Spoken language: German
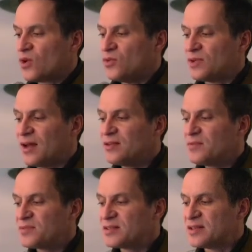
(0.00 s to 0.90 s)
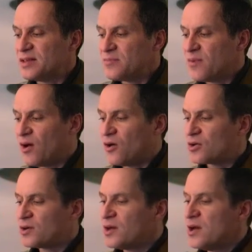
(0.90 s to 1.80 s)
Und dann gibt es eben
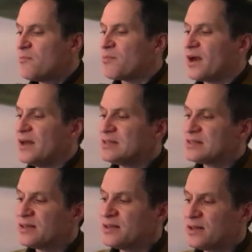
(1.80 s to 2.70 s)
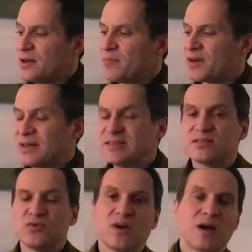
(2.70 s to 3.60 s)
auch
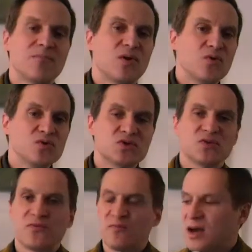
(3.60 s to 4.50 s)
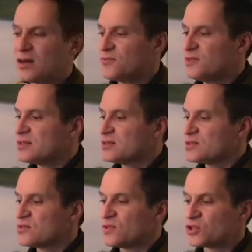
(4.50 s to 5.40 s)
Preiserpressung am Rohstoffmarkt. Wie ist das
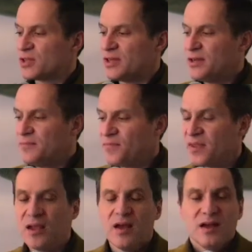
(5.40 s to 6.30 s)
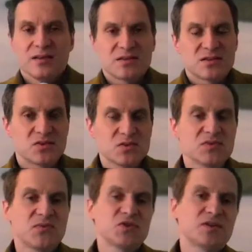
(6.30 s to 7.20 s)
zu verstehen? Das ist so
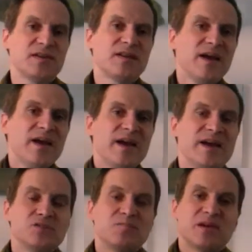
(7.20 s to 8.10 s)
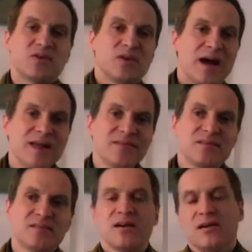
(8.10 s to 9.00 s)
zu verstehen, ein
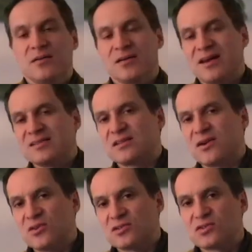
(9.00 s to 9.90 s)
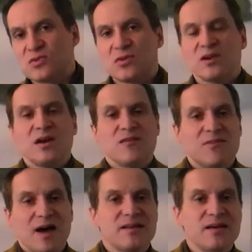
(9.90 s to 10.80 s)
Spekulant, der kann sich aussuchen,
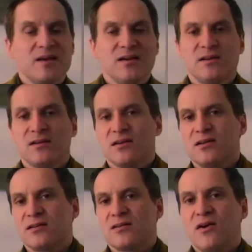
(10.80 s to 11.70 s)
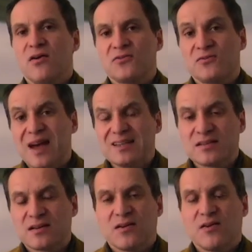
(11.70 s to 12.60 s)
wann er kauft, was
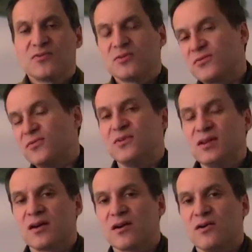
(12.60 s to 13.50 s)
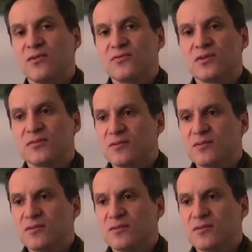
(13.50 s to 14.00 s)
er kauft und wie viel er kauft.